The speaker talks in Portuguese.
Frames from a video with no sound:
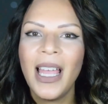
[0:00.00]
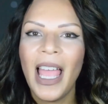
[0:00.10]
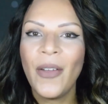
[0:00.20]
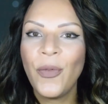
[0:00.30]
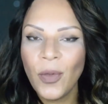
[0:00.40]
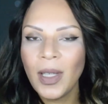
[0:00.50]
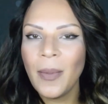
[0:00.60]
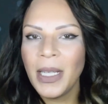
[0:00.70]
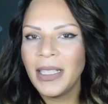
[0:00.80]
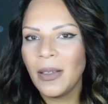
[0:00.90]
É
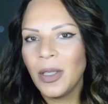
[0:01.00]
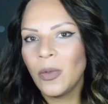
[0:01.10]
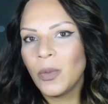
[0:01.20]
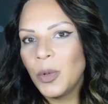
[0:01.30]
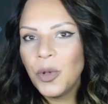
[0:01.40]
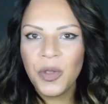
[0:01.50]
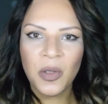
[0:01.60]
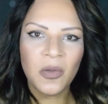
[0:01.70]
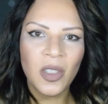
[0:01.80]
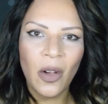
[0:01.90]
fundamental ter um mousse,
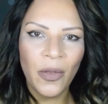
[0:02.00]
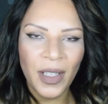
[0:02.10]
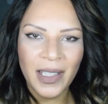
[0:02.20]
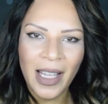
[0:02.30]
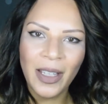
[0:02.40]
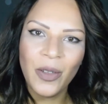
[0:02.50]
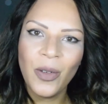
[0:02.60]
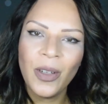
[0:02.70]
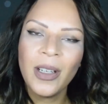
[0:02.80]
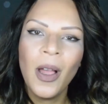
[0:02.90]
um gel
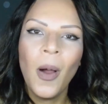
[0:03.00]
fixador,